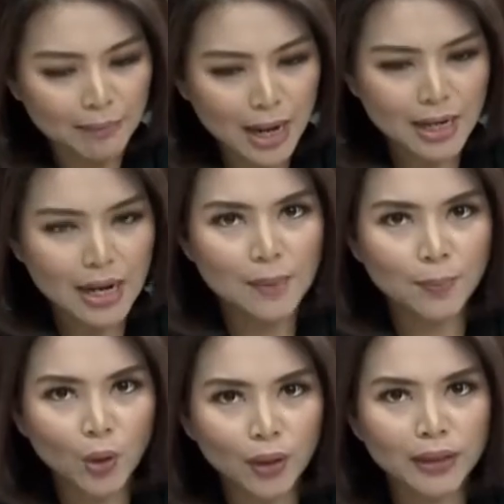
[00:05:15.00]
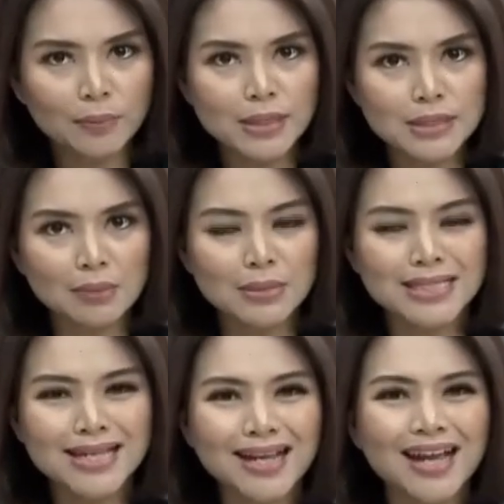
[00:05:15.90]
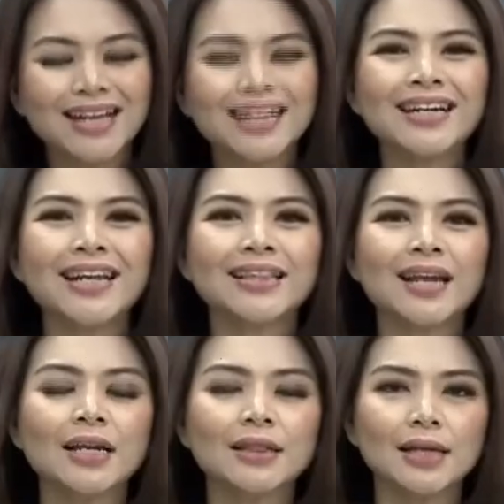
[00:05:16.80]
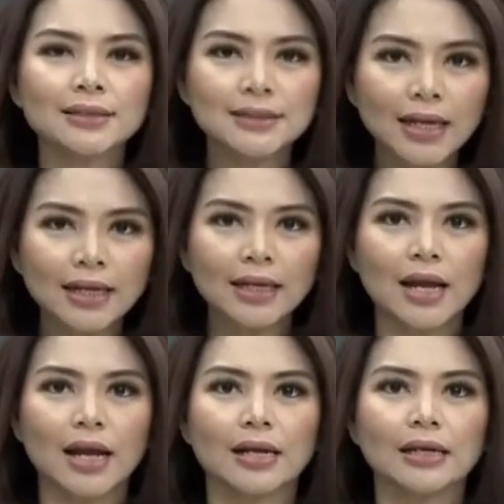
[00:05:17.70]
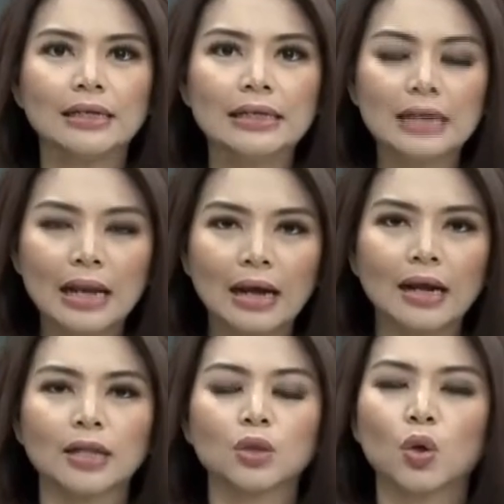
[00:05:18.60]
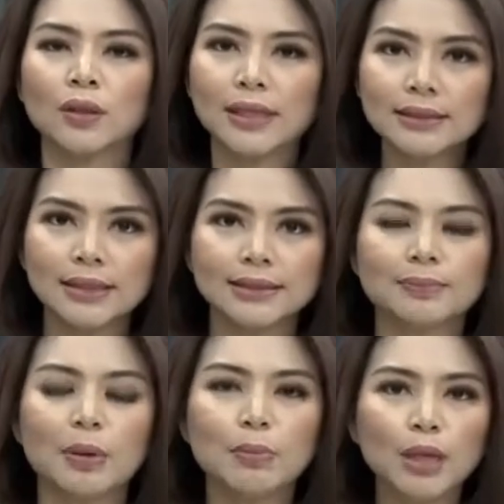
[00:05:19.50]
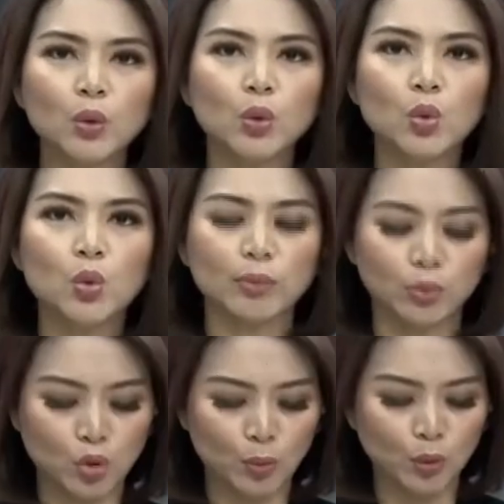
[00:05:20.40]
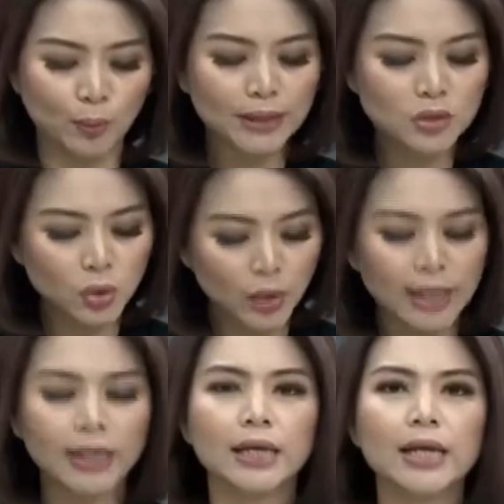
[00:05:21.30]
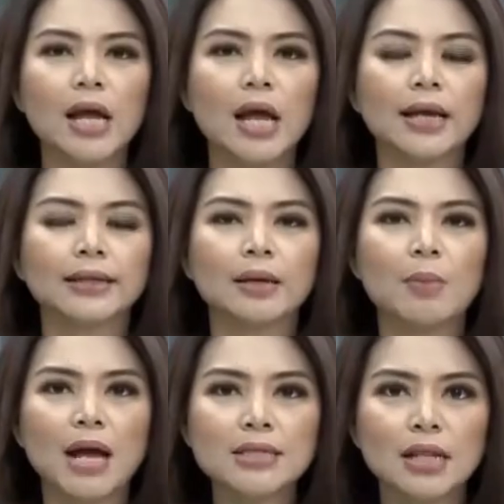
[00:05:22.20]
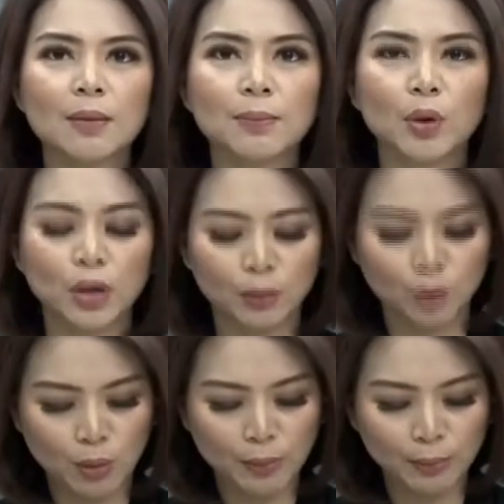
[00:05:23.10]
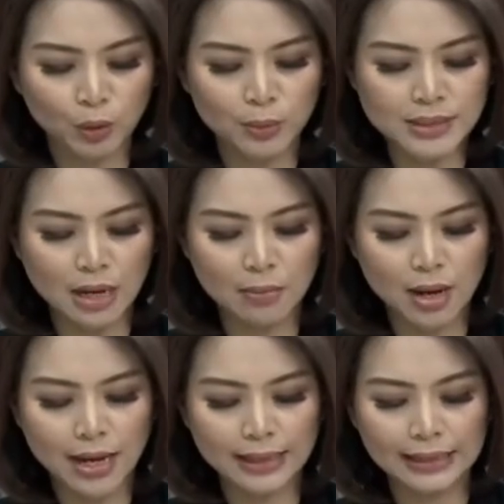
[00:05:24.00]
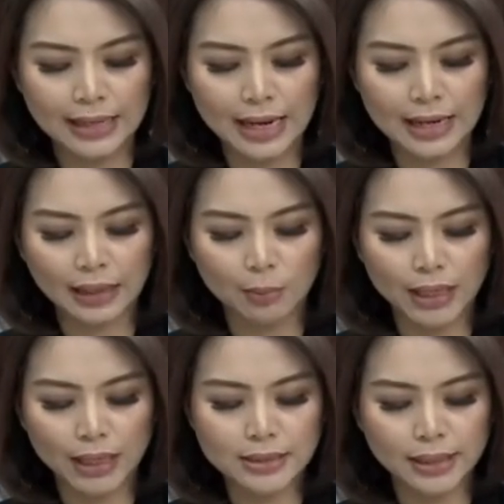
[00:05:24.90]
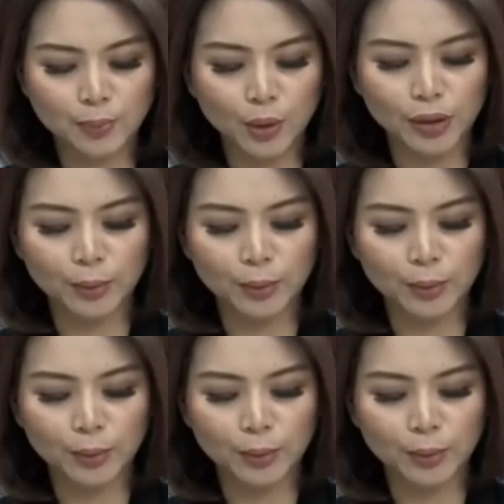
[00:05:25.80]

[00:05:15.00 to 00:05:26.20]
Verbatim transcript: Bagaimana Polri bisa menjaga kenetralitasannya di gelaran atau kontestasi pemilu 2024 sore hari ini kita bahas dalam program Rumah Pemilu bersama dengan Kabar